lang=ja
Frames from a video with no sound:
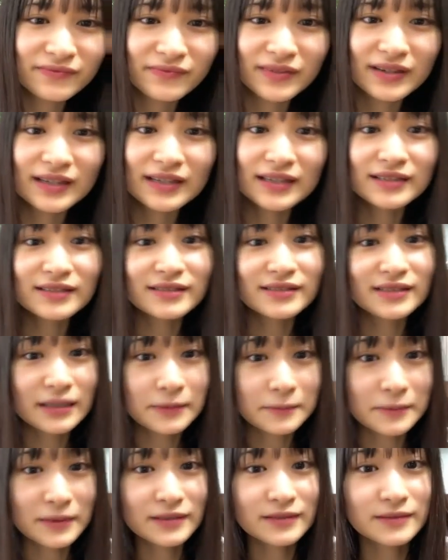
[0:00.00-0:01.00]
おはようござい
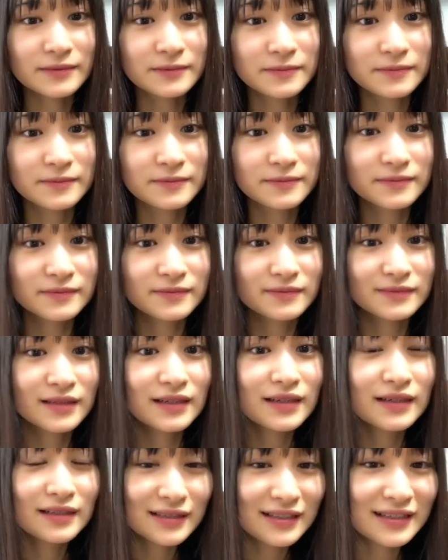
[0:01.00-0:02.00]
ます
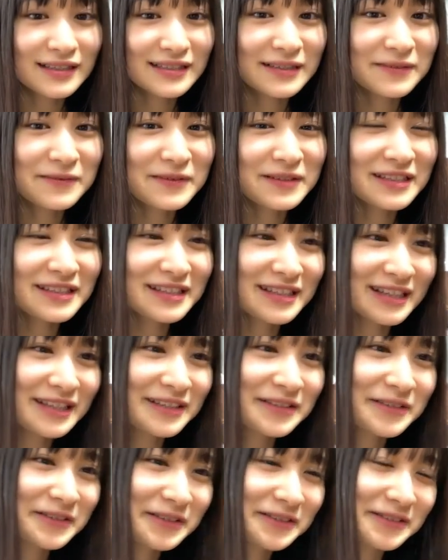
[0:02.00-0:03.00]
ねたまにね
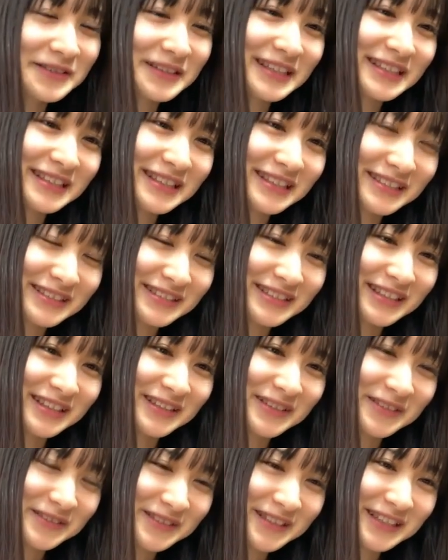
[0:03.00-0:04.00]
容量足りなくて、ね、
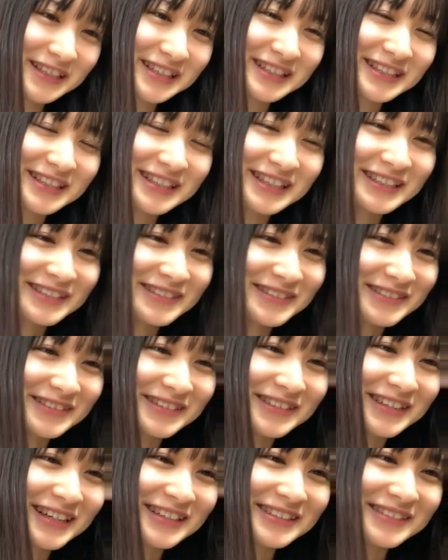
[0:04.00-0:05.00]
録画できない時と
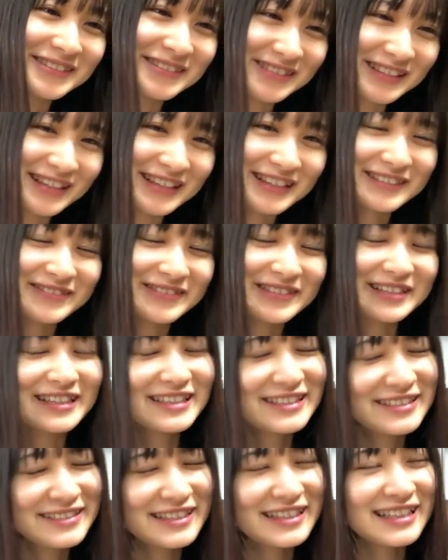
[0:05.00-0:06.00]
かあるので、まあ、で
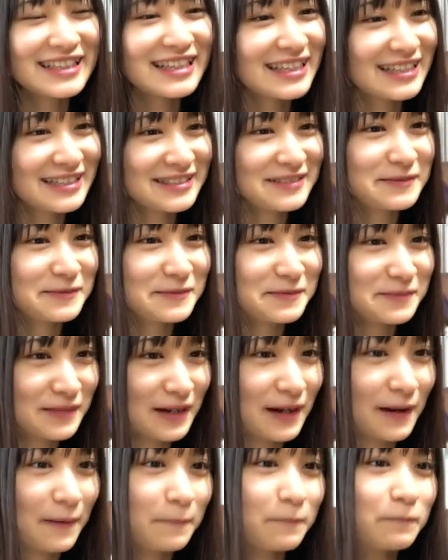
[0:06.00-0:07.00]
きるだけ
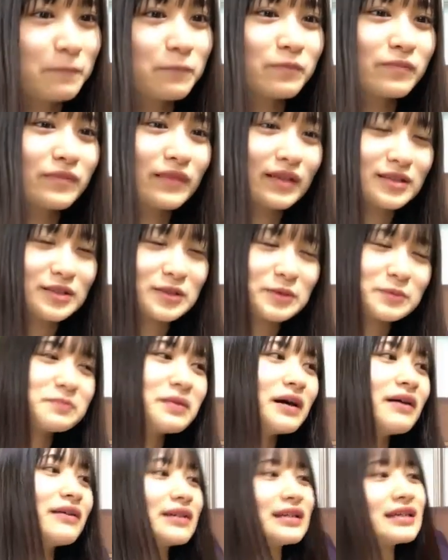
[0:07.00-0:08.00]
まあ10%は
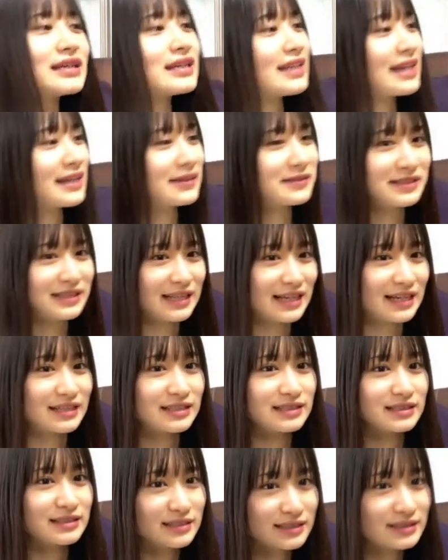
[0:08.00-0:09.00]
切らないようにね
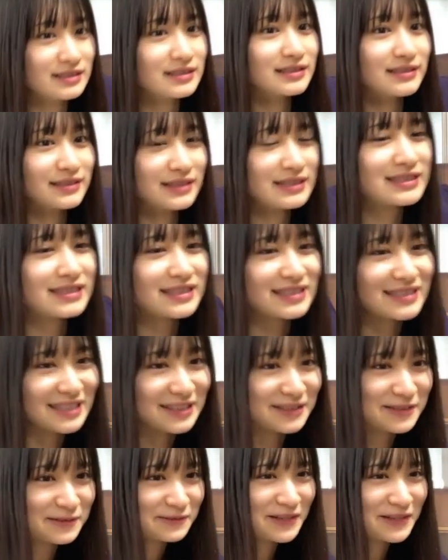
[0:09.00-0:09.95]
意識してる